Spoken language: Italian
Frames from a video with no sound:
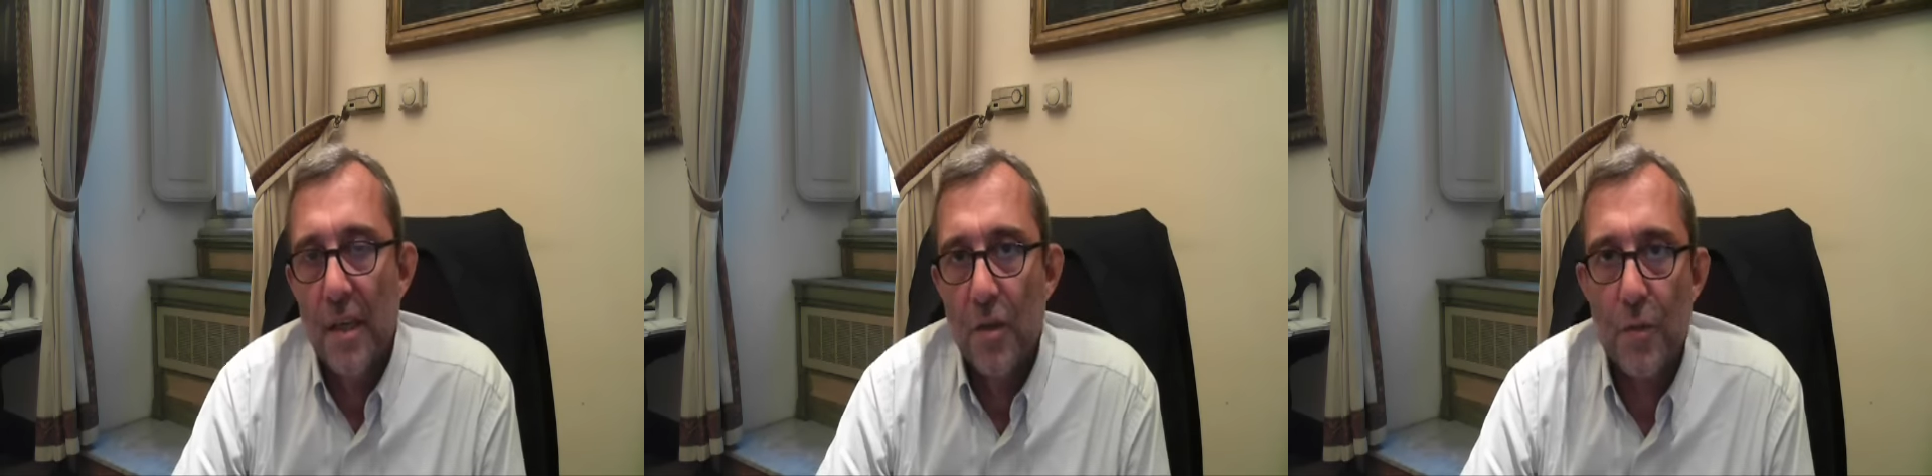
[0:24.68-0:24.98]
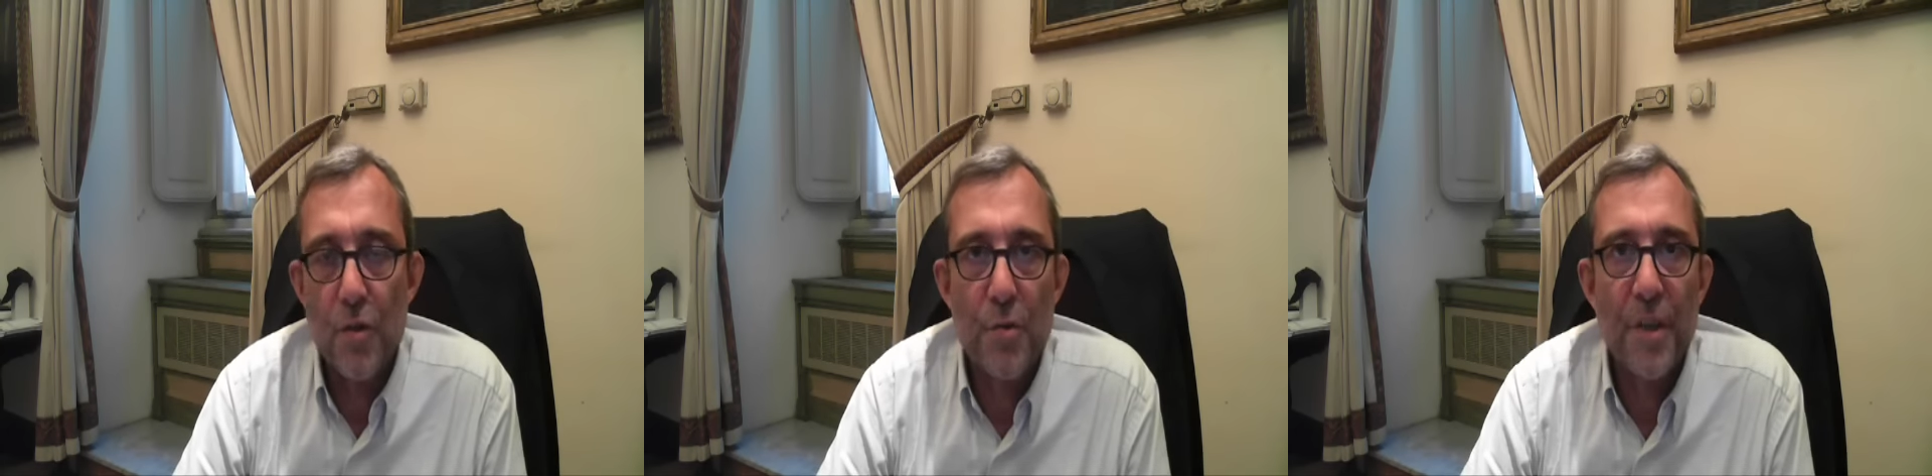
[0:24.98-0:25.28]
eh, lo
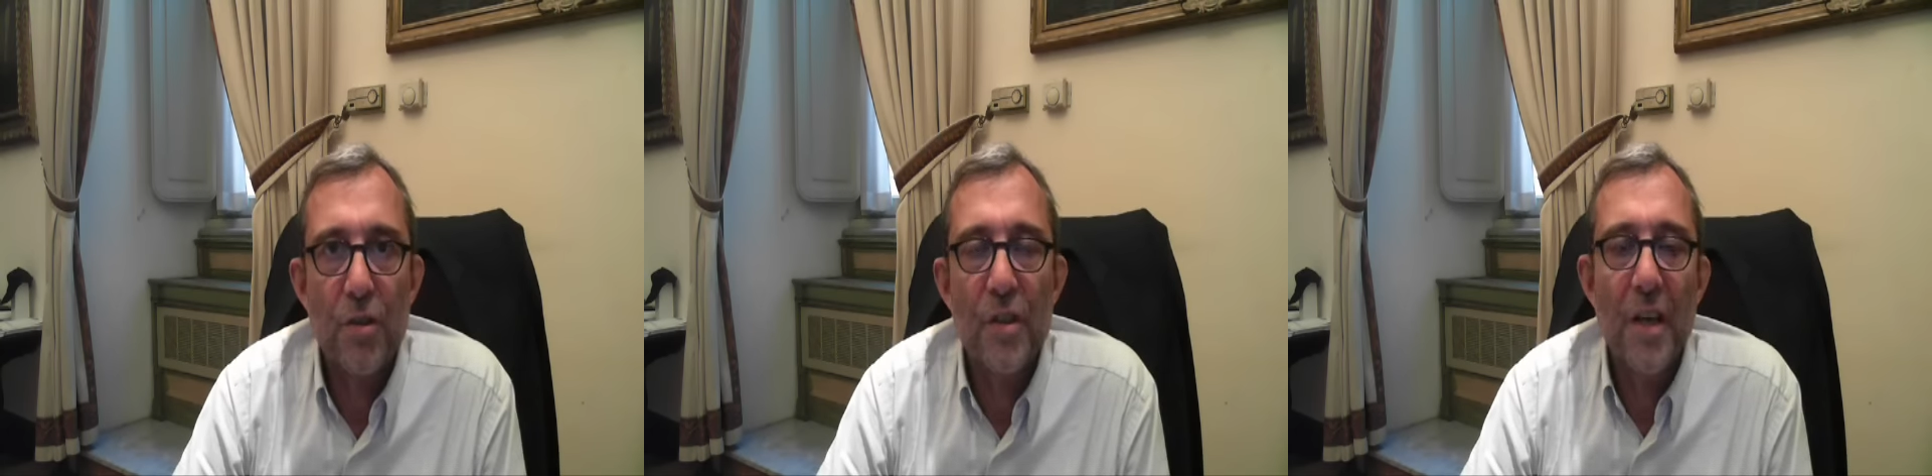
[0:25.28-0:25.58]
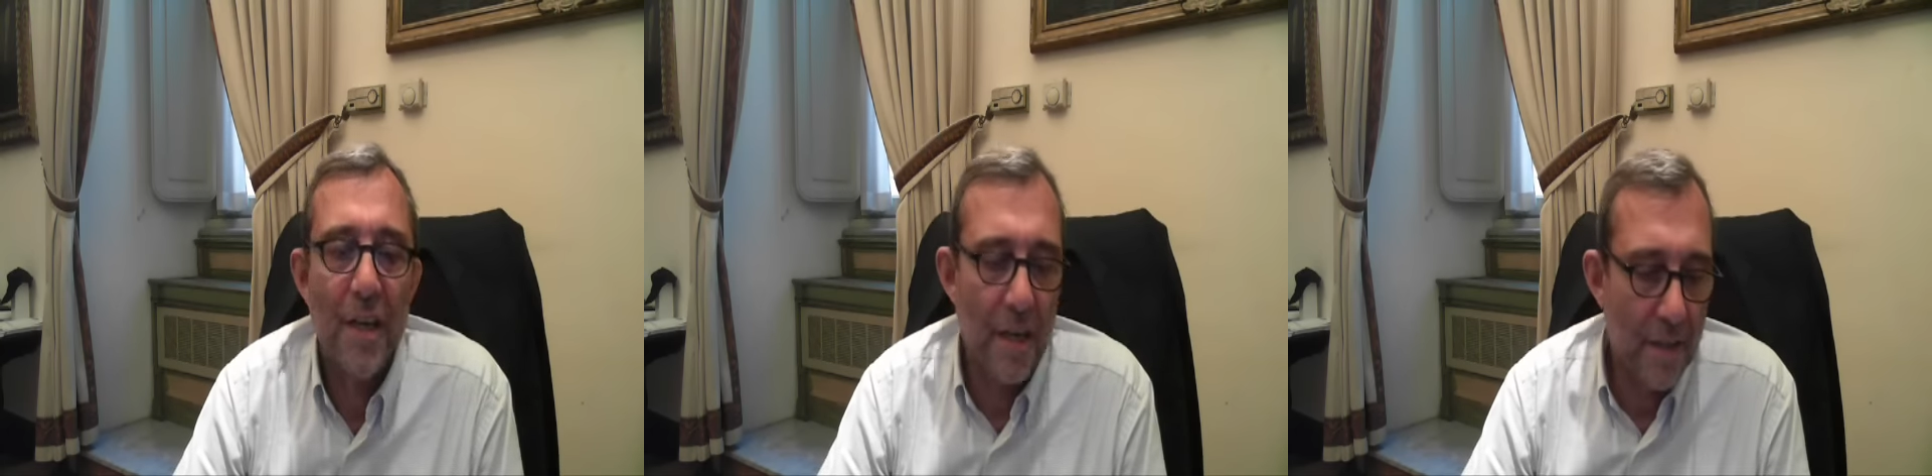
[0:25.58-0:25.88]
svolgimento delle